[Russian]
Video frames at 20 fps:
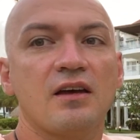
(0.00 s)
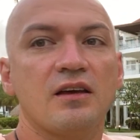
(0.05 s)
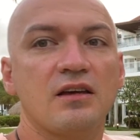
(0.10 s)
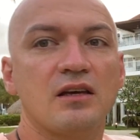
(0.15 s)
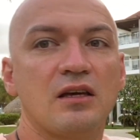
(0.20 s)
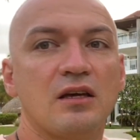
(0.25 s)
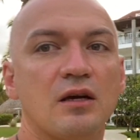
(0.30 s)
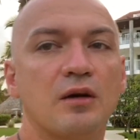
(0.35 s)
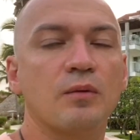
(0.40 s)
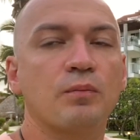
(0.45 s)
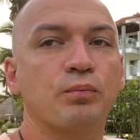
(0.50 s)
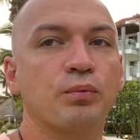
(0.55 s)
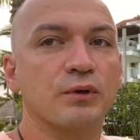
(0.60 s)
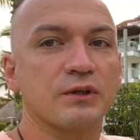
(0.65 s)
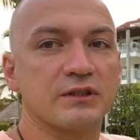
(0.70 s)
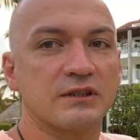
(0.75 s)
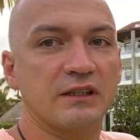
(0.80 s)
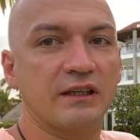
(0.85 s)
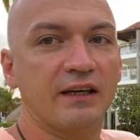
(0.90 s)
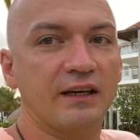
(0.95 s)
И
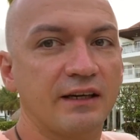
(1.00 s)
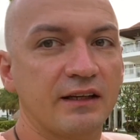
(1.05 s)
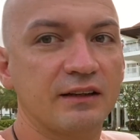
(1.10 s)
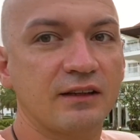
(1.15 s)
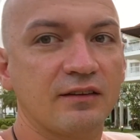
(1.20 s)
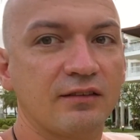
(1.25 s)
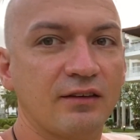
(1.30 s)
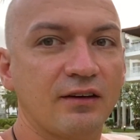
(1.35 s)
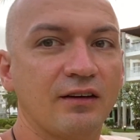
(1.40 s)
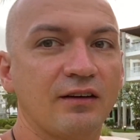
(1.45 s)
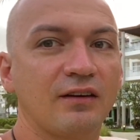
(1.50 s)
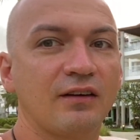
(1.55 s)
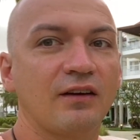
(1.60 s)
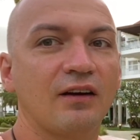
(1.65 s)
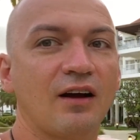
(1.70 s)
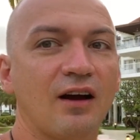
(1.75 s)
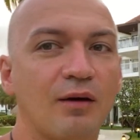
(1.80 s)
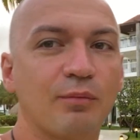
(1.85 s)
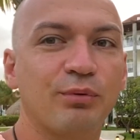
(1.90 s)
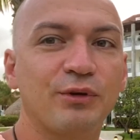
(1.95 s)
после этого
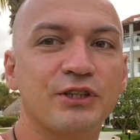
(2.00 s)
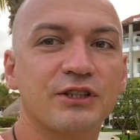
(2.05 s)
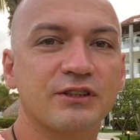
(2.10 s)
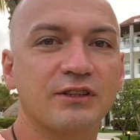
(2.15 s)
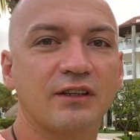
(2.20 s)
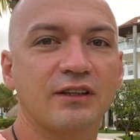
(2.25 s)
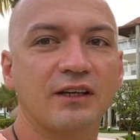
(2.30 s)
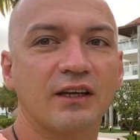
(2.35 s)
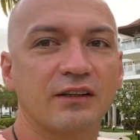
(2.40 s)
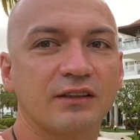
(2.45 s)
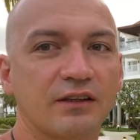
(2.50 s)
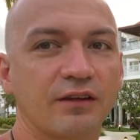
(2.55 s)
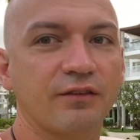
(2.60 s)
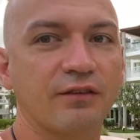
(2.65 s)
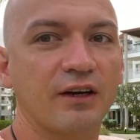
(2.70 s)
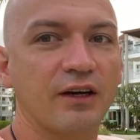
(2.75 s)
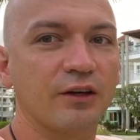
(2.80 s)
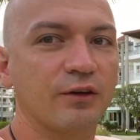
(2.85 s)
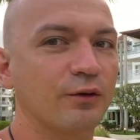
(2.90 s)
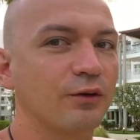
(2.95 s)
обычно я
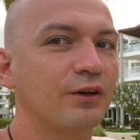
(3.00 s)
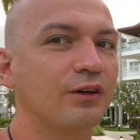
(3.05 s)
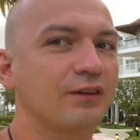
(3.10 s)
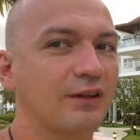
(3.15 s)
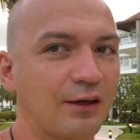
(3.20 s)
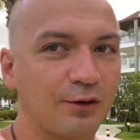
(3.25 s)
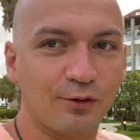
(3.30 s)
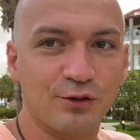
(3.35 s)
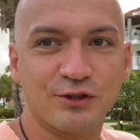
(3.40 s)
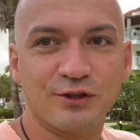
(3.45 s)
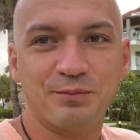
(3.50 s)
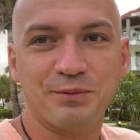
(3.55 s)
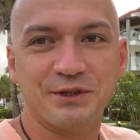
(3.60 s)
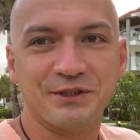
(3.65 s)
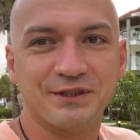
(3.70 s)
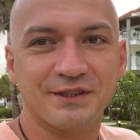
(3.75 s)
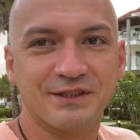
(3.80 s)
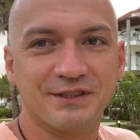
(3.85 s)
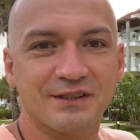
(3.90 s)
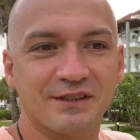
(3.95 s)
открываю такой же
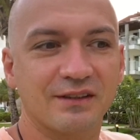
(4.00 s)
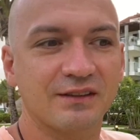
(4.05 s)
бизнес.